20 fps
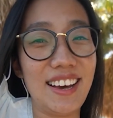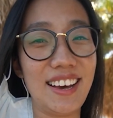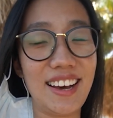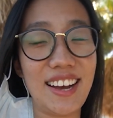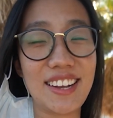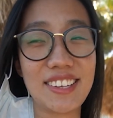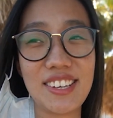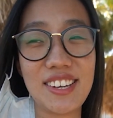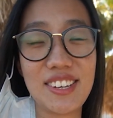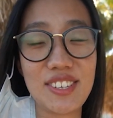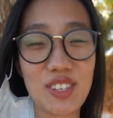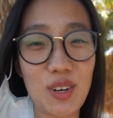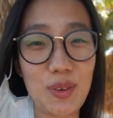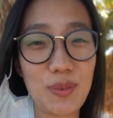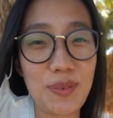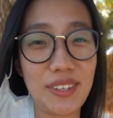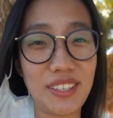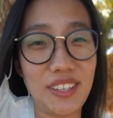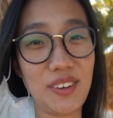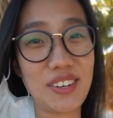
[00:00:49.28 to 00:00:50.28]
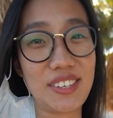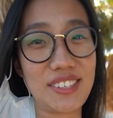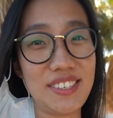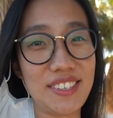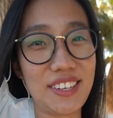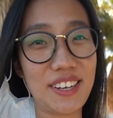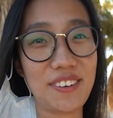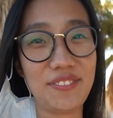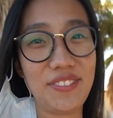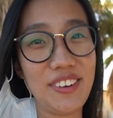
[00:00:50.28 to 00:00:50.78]
啊，这周末呢又是
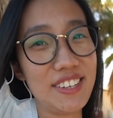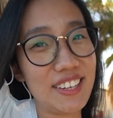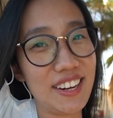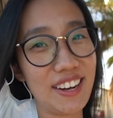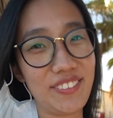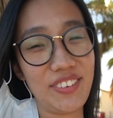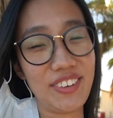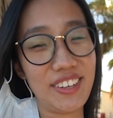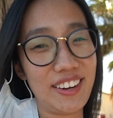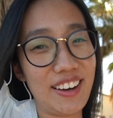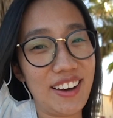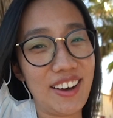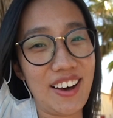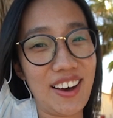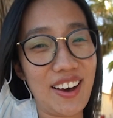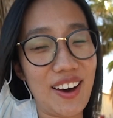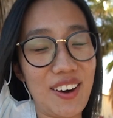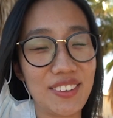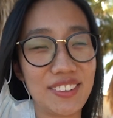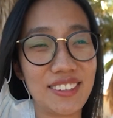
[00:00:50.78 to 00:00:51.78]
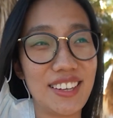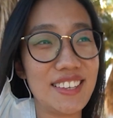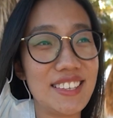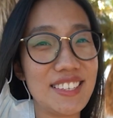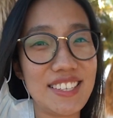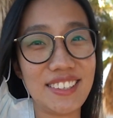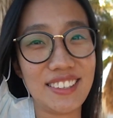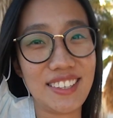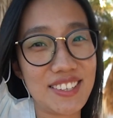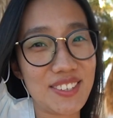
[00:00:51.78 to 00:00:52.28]
一个非常非常好天
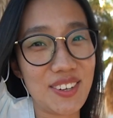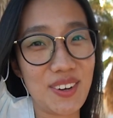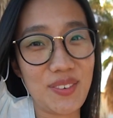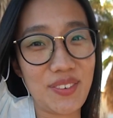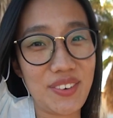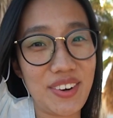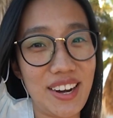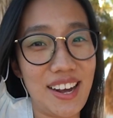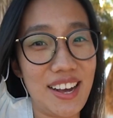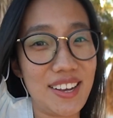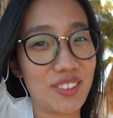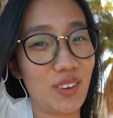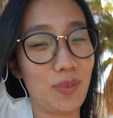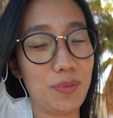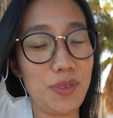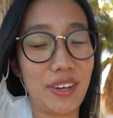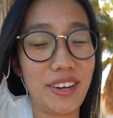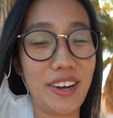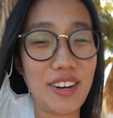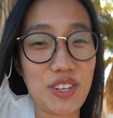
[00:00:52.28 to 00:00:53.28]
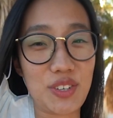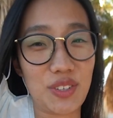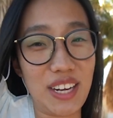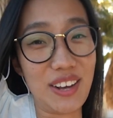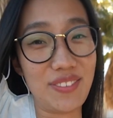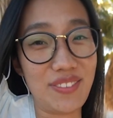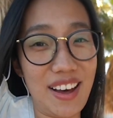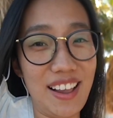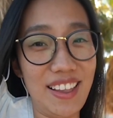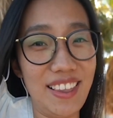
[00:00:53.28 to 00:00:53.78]
气的周末啊，所以我们就可以出
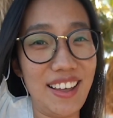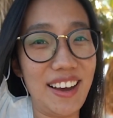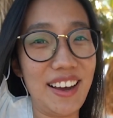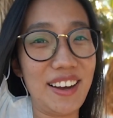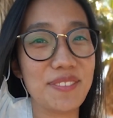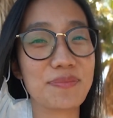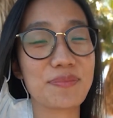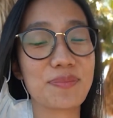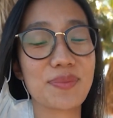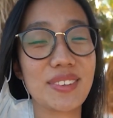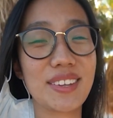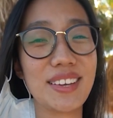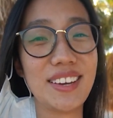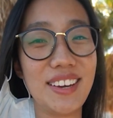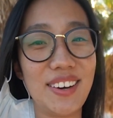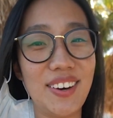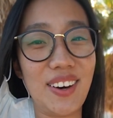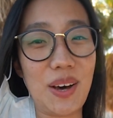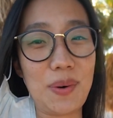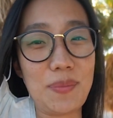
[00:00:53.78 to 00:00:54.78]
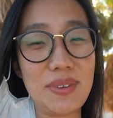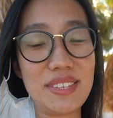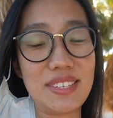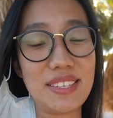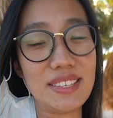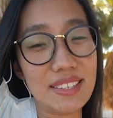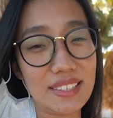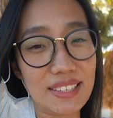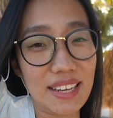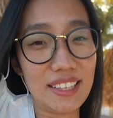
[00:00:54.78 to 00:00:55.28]
来玩啦。我们
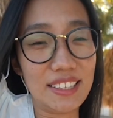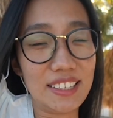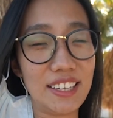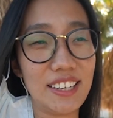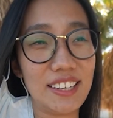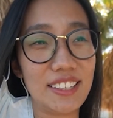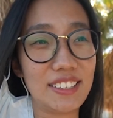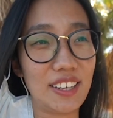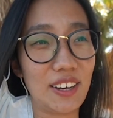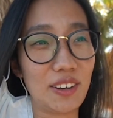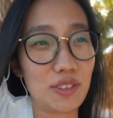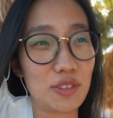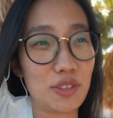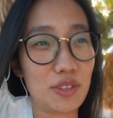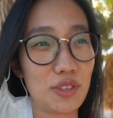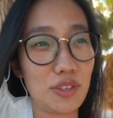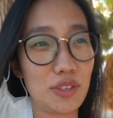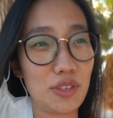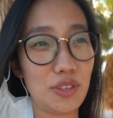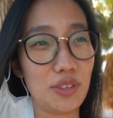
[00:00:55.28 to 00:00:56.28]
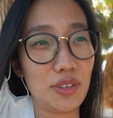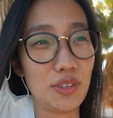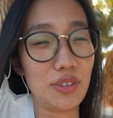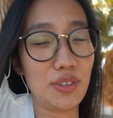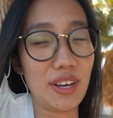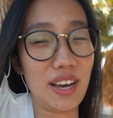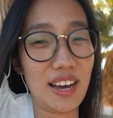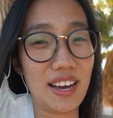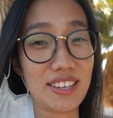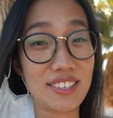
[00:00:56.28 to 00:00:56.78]
今天呢要
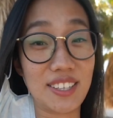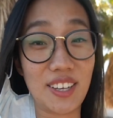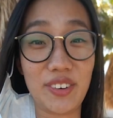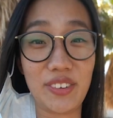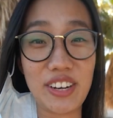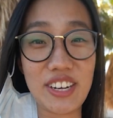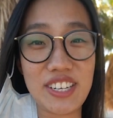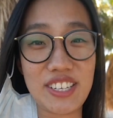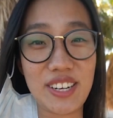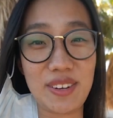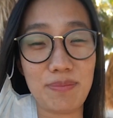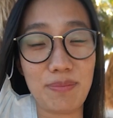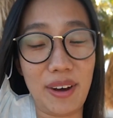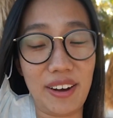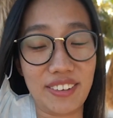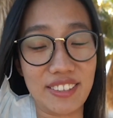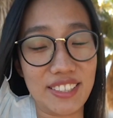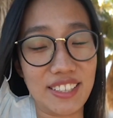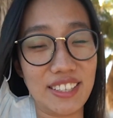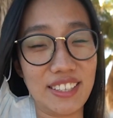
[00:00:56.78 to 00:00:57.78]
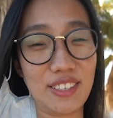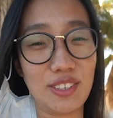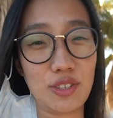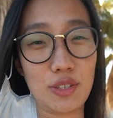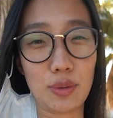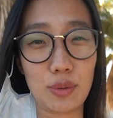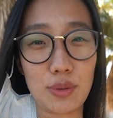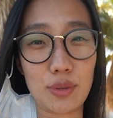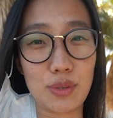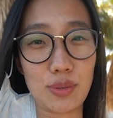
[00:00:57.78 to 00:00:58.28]
去啊 Salvation Mountain
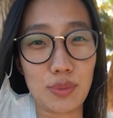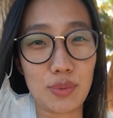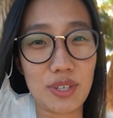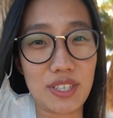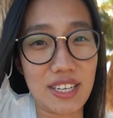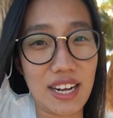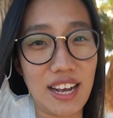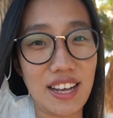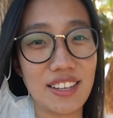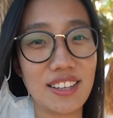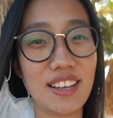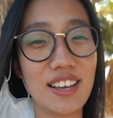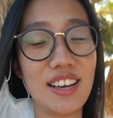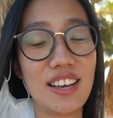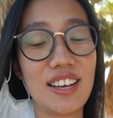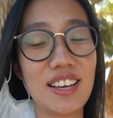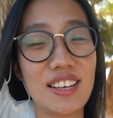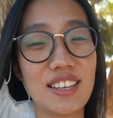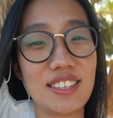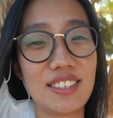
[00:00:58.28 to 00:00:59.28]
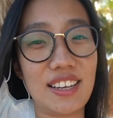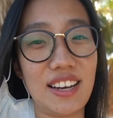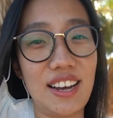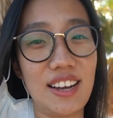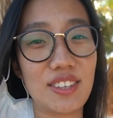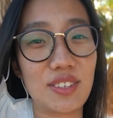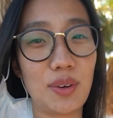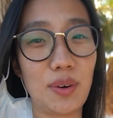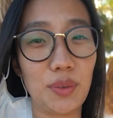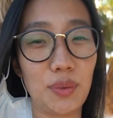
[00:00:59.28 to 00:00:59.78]
救赎山，
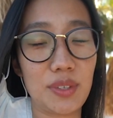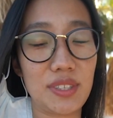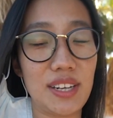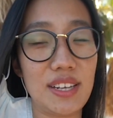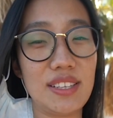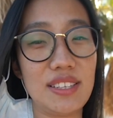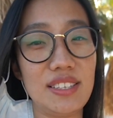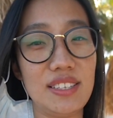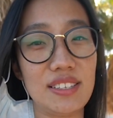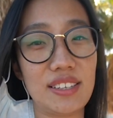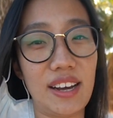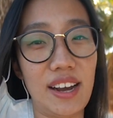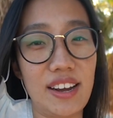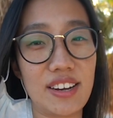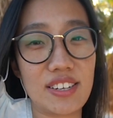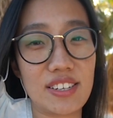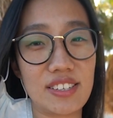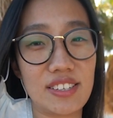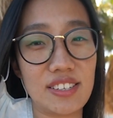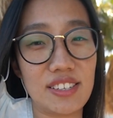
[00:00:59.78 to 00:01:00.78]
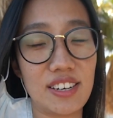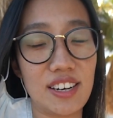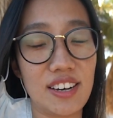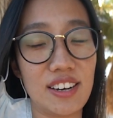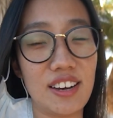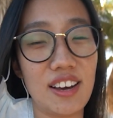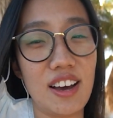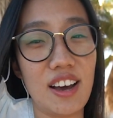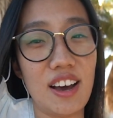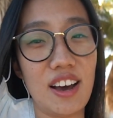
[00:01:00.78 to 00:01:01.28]
在从洛杉矶开车